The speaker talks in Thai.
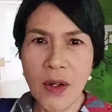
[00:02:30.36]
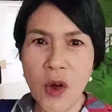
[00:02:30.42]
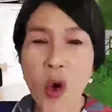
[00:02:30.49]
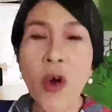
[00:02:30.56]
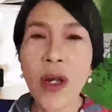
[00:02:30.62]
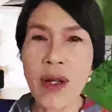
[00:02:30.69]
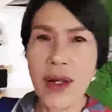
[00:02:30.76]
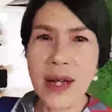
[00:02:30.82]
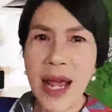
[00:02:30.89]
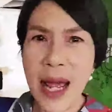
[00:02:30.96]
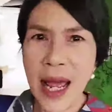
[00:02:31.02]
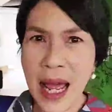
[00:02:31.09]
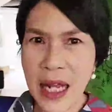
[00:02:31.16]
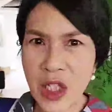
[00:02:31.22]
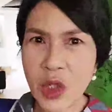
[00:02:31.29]
อดอา
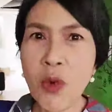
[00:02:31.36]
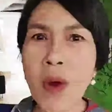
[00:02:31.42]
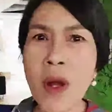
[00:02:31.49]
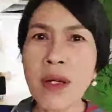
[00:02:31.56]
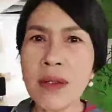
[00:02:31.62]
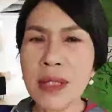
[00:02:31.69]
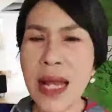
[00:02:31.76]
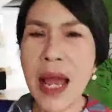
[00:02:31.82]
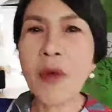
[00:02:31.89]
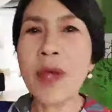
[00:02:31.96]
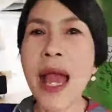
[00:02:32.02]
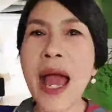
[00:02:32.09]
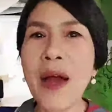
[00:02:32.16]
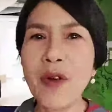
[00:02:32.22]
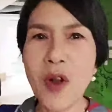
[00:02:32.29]
หารช่วง
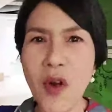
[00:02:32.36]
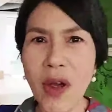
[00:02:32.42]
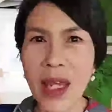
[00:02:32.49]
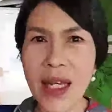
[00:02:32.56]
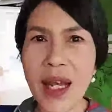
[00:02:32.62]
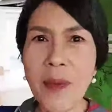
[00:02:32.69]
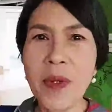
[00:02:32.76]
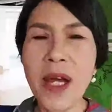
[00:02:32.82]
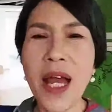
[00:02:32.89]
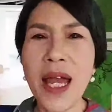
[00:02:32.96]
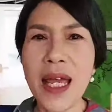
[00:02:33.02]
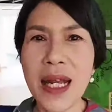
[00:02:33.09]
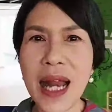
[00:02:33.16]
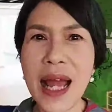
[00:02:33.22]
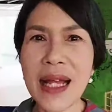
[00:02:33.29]
ยาวๆหน่อยนะเพื่อ
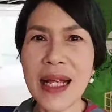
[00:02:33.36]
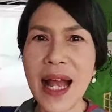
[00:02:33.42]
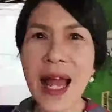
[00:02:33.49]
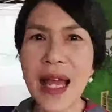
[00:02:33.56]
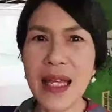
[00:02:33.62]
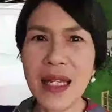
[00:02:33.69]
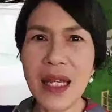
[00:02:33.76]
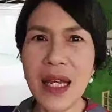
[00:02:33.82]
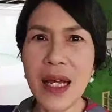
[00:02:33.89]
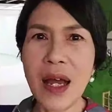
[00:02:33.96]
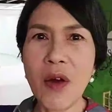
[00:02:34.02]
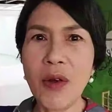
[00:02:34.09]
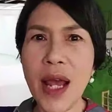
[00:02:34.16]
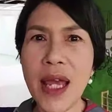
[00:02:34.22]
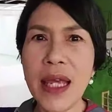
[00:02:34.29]
ให้ร่างกายเนี่ย
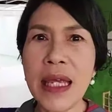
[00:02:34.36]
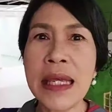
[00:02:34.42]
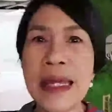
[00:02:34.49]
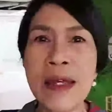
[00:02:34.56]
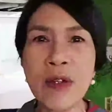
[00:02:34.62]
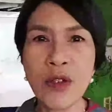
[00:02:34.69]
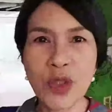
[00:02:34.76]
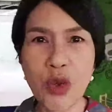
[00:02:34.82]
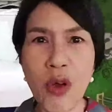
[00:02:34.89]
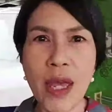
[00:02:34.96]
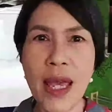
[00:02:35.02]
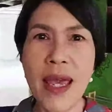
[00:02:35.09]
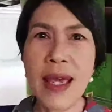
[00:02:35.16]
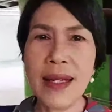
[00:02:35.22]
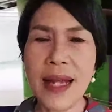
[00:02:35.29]
เขาได้ฮีลตัว
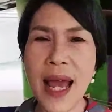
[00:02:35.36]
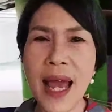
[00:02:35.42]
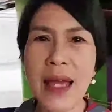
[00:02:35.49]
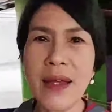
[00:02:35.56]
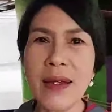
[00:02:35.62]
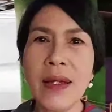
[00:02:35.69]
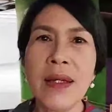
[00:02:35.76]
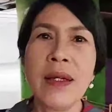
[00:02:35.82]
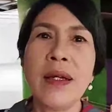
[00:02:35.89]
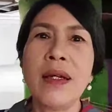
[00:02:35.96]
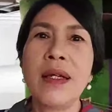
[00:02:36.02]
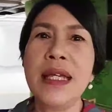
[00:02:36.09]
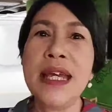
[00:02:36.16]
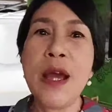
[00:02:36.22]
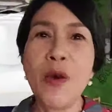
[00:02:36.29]
เองได้
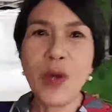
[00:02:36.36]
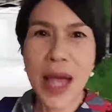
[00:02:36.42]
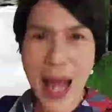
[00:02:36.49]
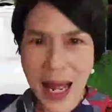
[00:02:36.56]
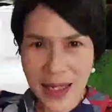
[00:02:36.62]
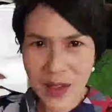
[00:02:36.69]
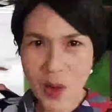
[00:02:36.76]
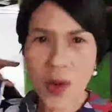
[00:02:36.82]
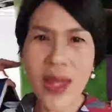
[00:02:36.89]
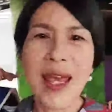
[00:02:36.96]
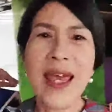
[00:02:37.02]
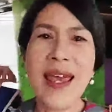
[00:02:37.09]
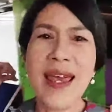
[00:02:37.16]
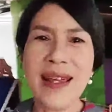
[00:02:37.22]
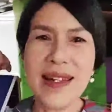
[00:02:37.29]
เยียวยาตัว
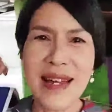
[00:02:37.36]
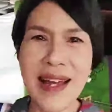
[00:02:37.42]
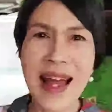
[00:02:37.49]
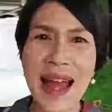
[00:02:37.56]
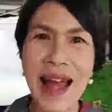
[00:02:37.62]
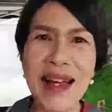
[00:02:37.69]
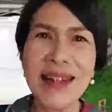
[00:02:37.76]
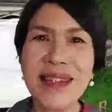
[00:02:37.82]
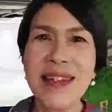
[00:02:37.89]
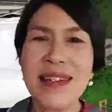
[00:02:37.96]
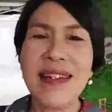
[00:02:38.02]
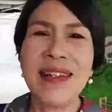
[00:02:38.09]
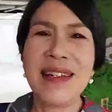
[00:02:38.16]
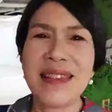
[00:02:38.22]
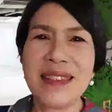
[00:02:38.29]
เองนะคะ
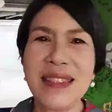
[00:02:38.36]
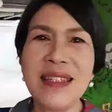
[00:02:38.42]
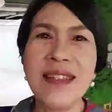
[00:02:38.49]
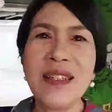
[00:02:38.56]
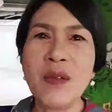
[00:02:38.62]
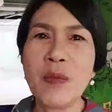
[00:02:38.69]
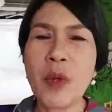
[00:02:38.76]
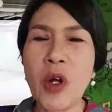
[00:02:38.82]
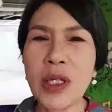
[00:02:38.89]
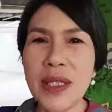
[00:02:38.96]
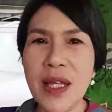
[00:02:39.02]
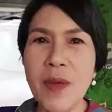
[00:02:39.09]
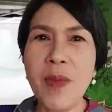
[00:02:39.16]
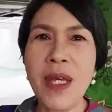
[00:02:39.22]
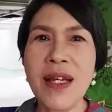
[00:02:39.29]
ซึ่งปก
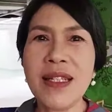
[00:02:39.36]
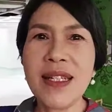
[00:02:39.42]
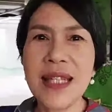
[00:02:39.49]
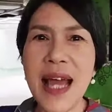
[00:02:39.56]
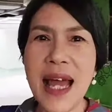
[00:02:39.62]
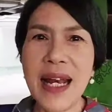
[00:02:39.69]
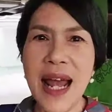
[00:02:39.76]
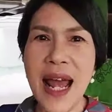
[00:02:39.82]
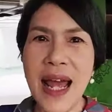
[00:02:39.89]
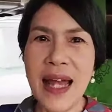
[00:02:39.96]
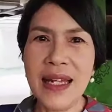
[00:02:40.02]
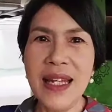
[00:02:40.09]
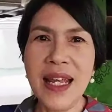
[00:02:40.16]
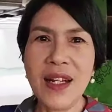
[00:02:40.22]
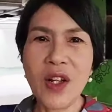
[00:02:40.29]
ติบีก็จะทานอาหา
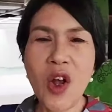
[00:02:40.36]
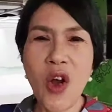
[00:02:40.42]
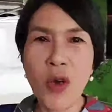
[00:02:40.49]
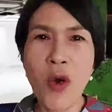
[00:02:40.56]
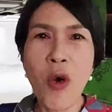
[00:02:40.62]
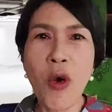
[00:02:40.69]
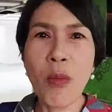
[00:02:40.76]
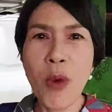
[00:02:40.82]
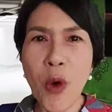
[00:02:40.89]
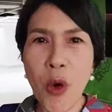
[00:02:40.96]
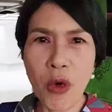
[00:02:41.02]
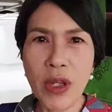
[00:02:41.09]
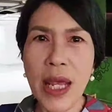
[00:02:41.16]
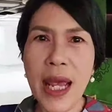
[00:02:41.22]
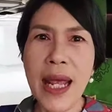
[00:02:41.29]
รเย็นก่อน
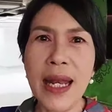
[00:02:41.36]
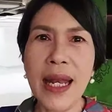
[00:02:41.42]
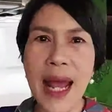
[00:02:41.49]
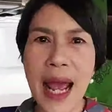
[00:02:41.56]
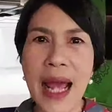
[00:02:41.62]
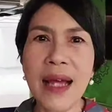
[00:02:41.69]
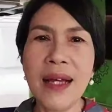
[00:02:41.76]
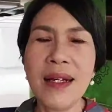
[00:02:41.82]
18:00 น.นะ